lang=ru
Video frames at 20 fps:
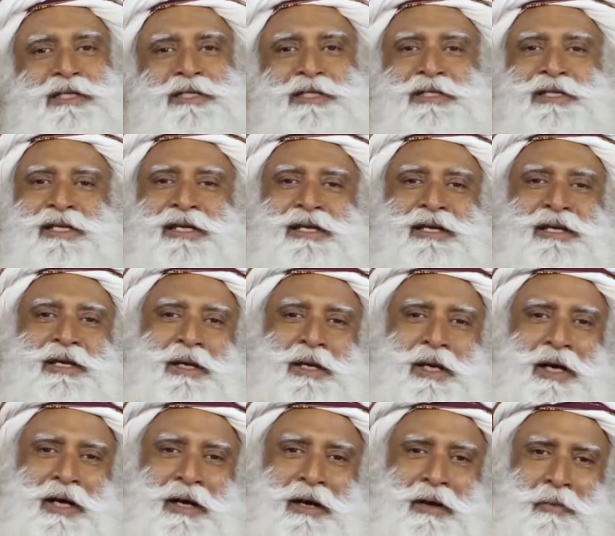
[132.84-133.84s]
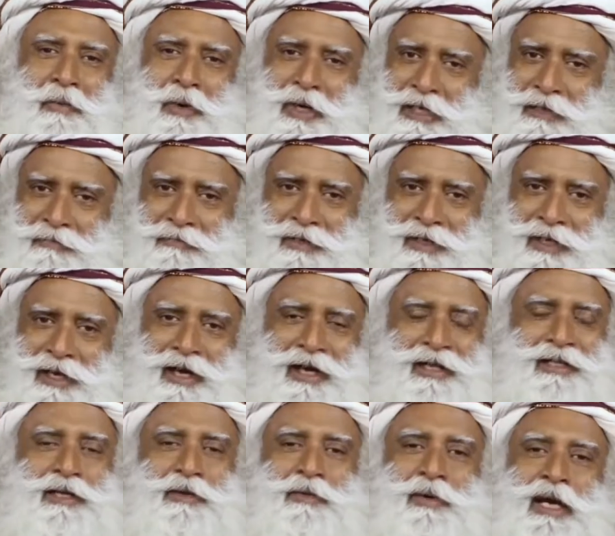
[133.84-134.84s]
что вы слишком ими uh,
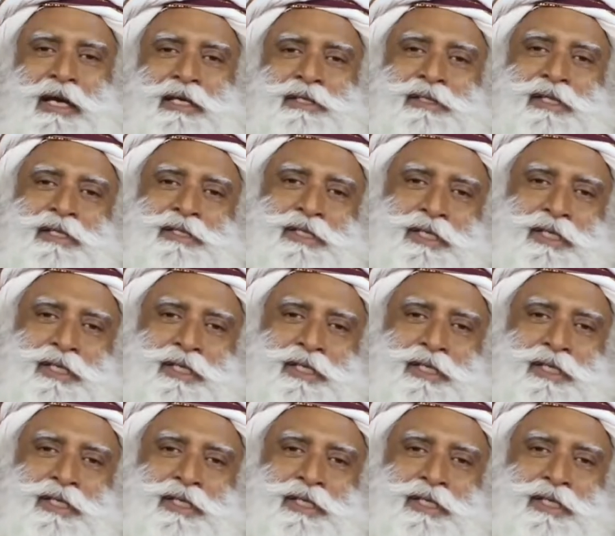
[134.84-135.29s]
восхищаетесь, неважно.